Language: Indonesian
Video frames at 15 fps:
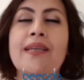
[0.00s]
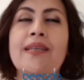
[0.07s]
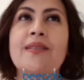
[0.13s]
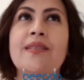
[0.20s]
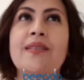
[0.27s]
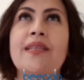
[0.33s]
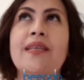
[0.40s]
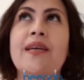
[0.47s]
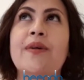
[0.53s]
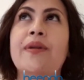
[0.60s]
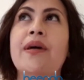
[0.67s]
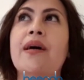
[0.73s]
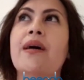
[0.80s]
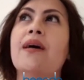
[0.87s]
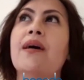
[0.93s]
Gitu. Jadi ya
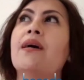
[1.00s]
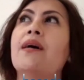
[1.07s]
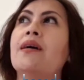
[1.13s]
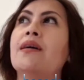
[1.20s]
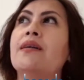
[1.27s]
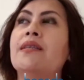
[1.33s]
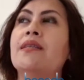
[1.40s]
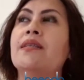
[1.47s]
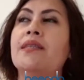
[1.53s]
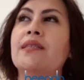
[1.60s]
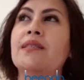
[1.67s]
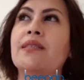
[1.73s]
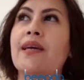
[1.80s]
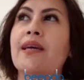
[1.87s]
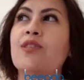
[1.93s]
udah di
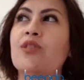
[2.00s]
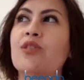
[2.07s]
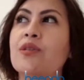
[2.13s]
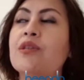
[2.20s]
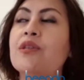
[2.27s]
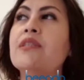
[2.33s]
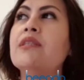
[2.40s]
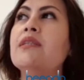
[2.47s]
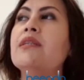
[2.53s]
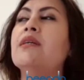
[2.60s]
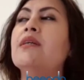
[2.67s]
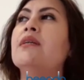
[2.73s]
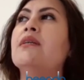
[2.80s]
reschedule